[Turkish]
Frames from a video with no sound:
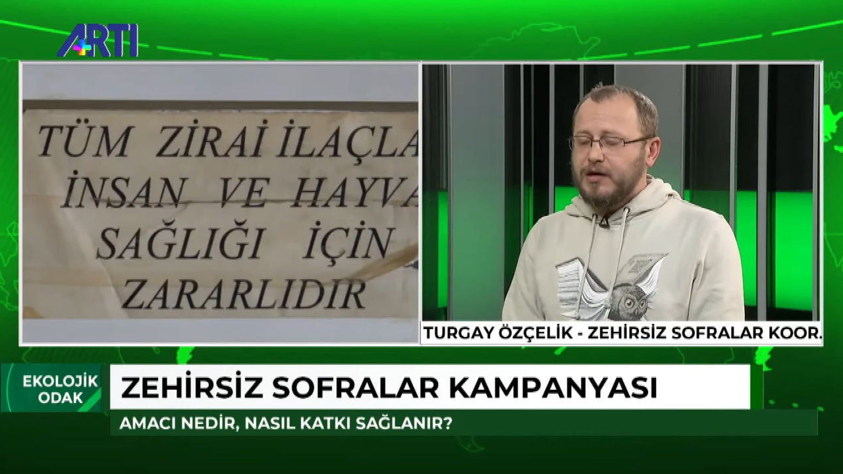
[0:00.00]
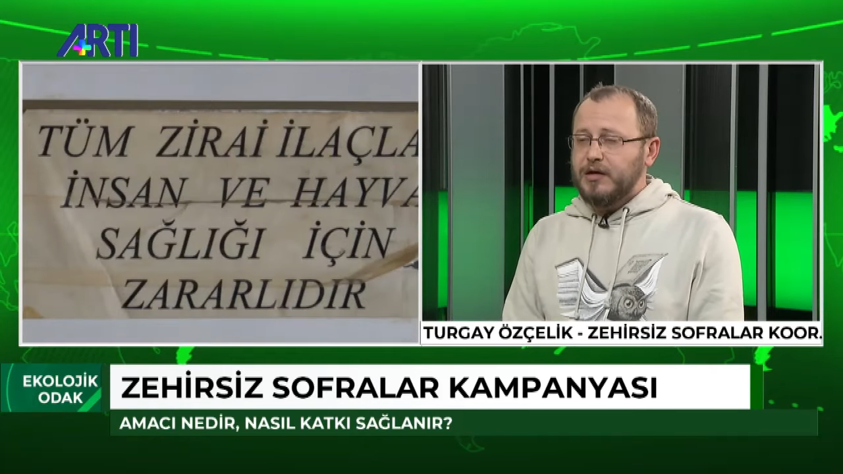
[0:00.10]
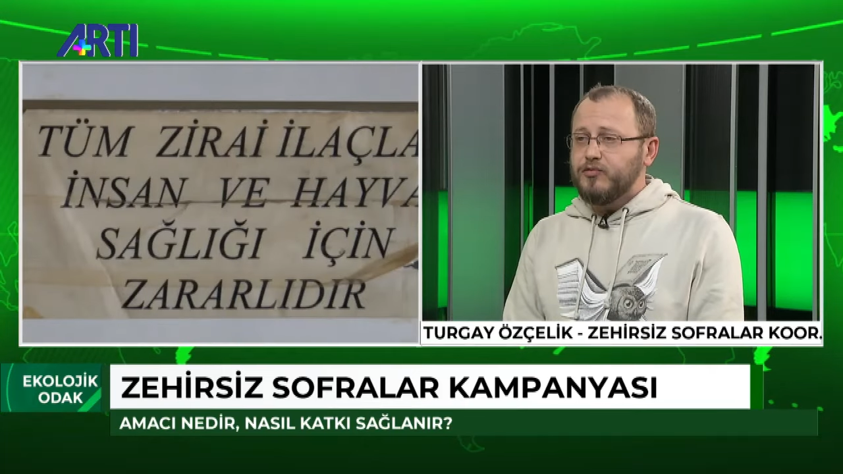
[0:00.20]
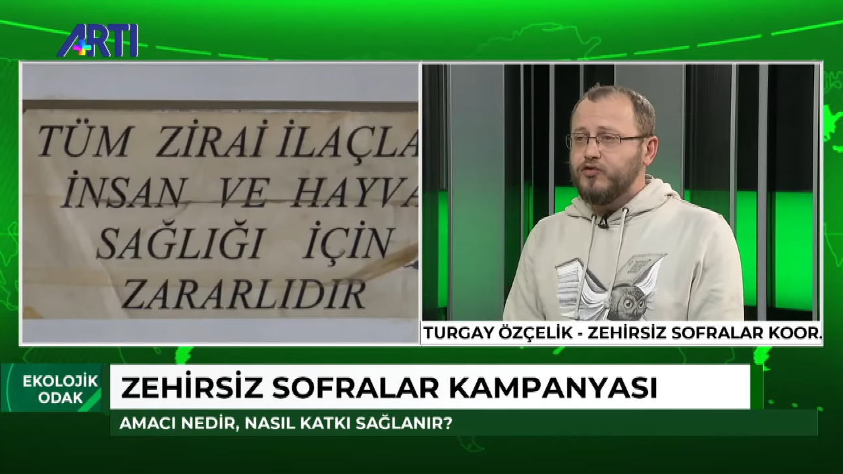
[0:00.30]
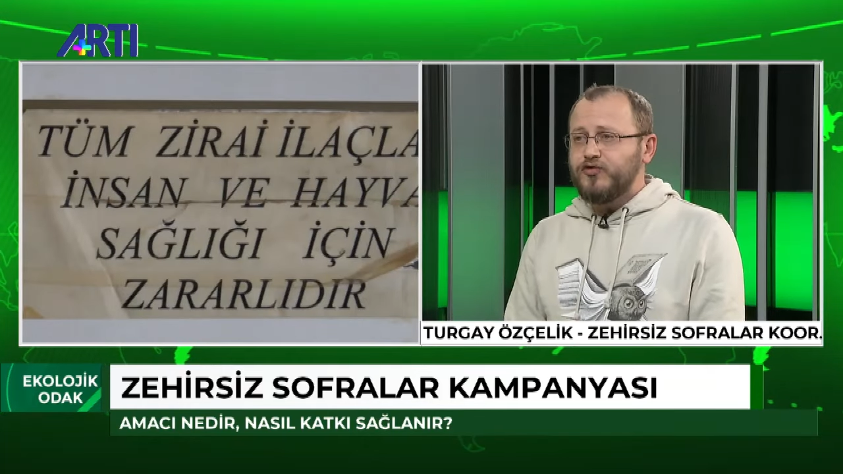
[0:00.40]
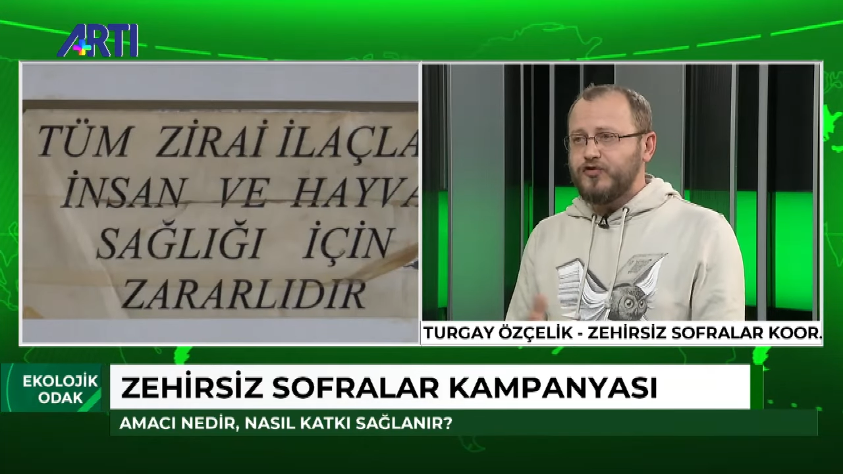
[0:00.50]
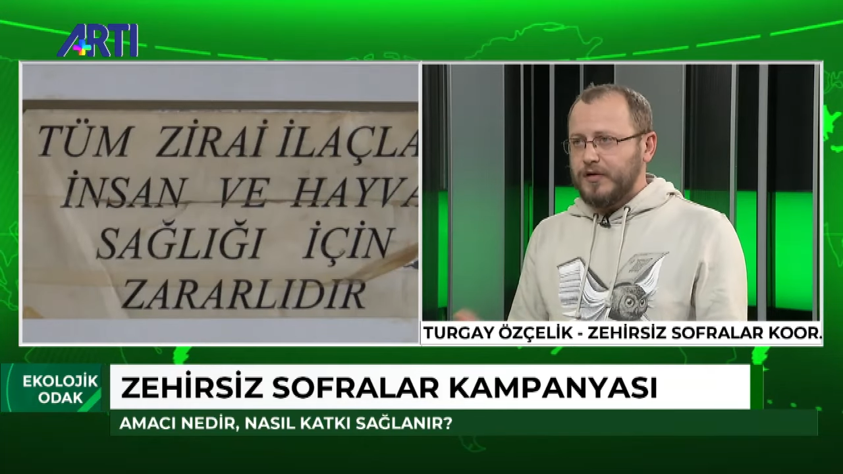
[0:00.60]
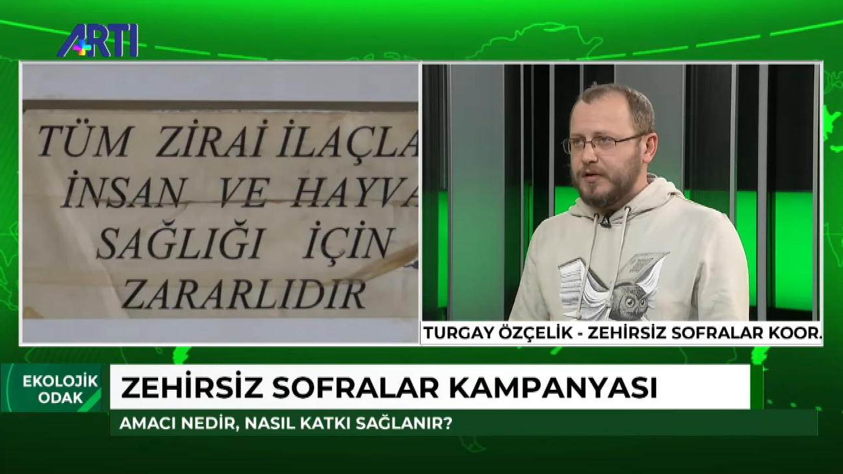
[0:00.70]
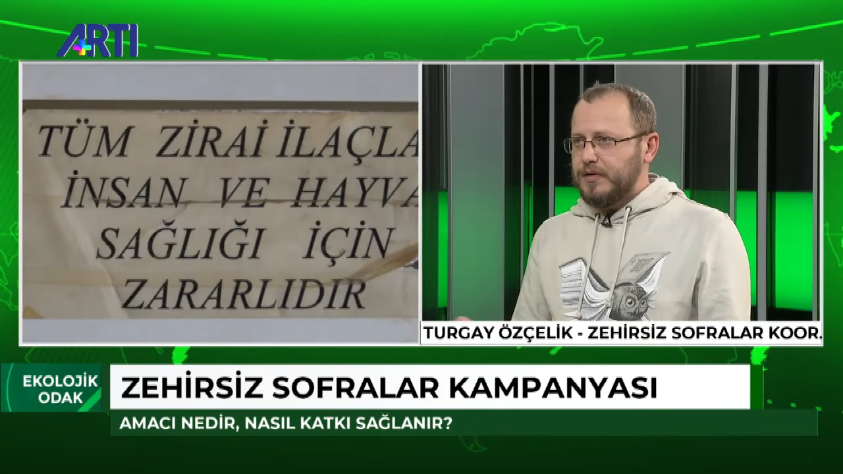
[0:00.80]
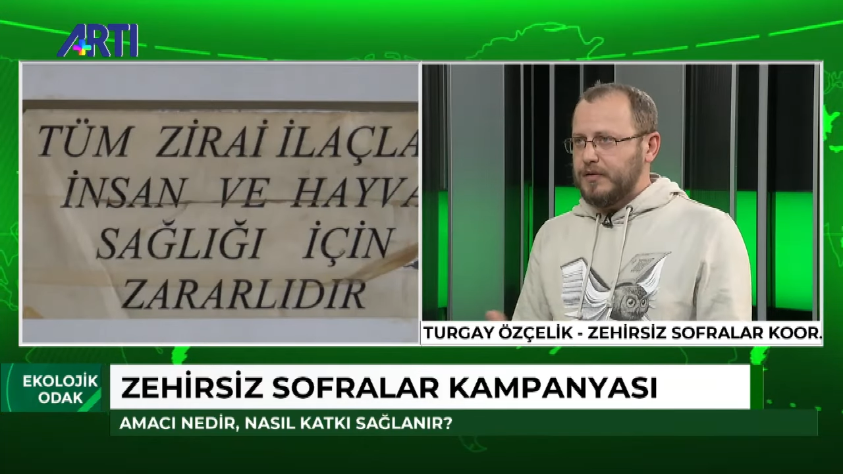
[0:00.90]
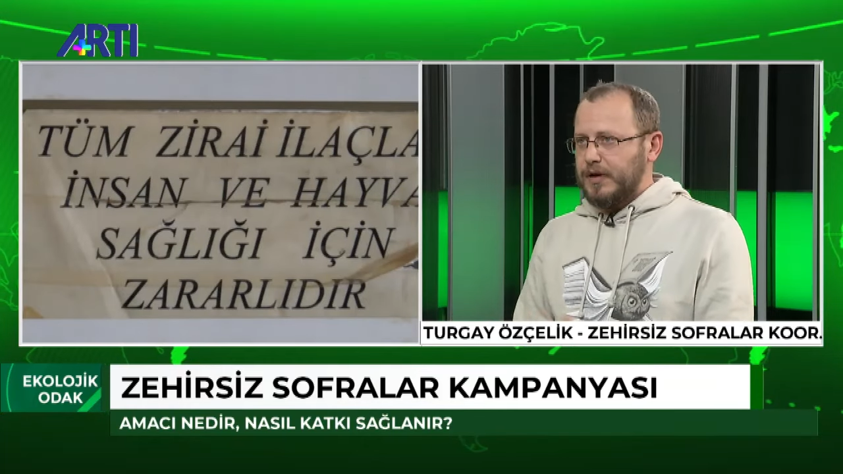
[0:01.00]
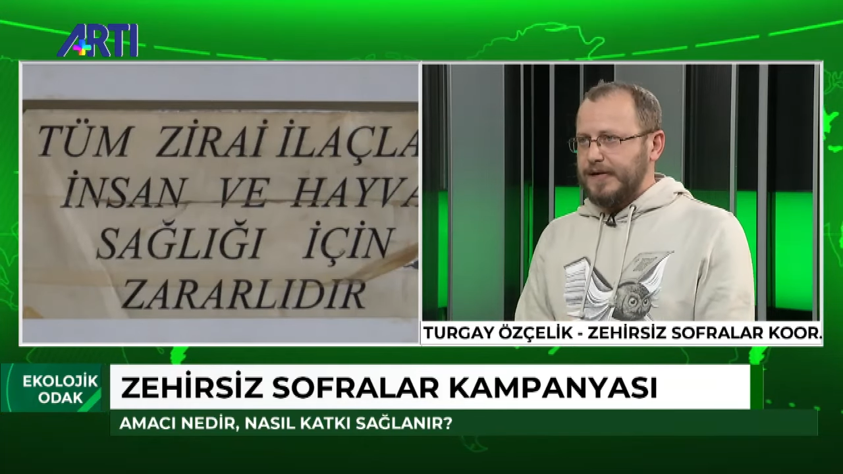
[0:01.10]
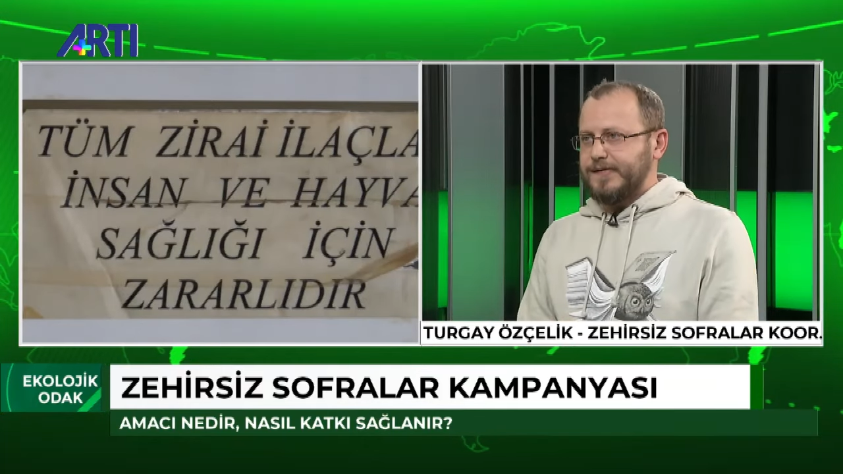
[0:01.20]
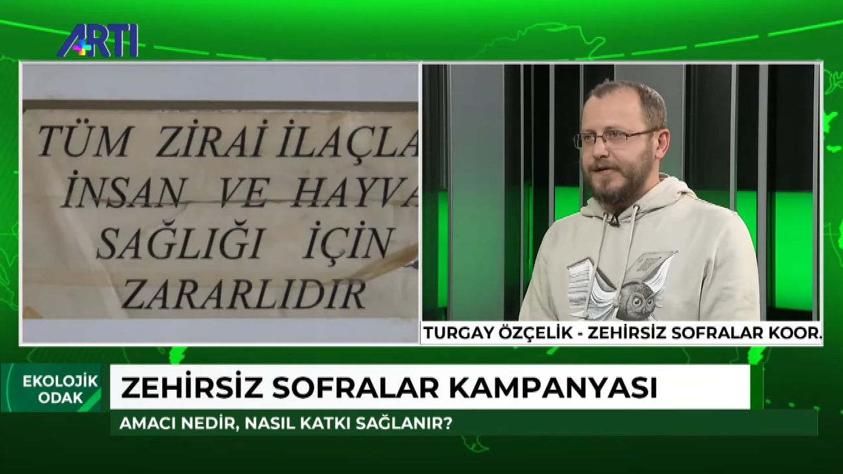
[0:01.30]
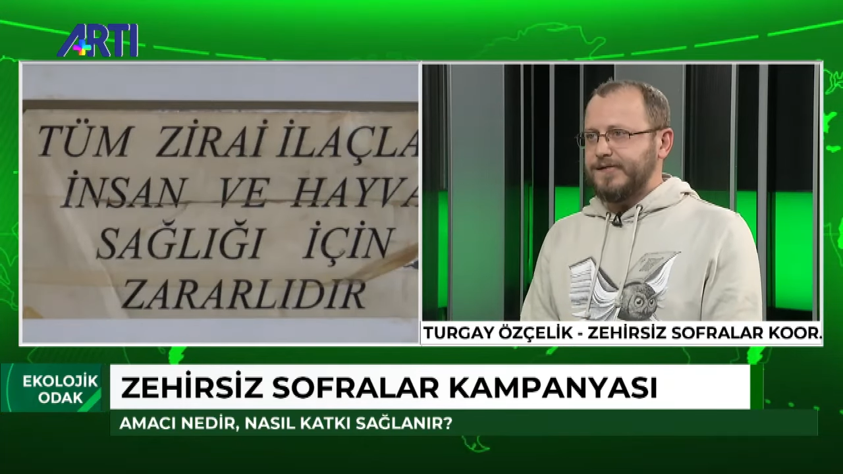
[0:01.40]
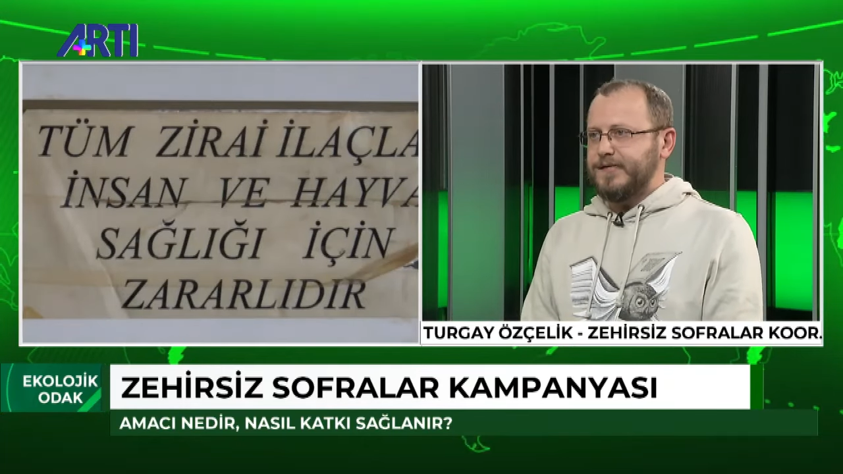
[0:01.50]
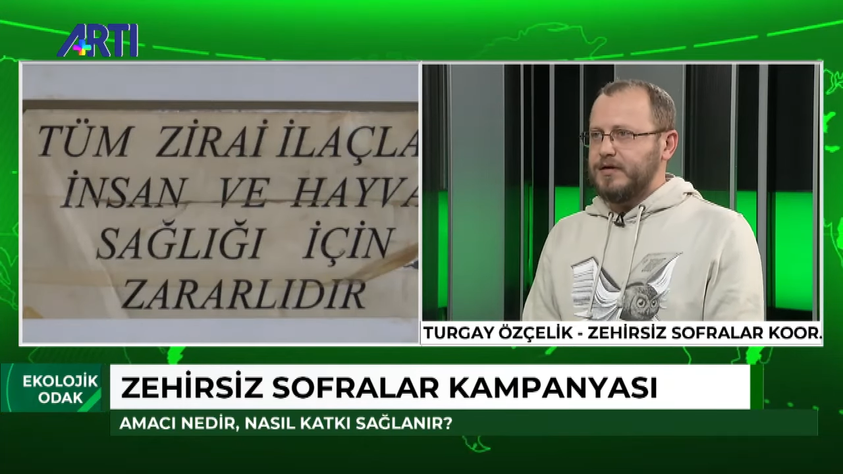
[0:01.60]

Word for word: Ee, bu üç e, esas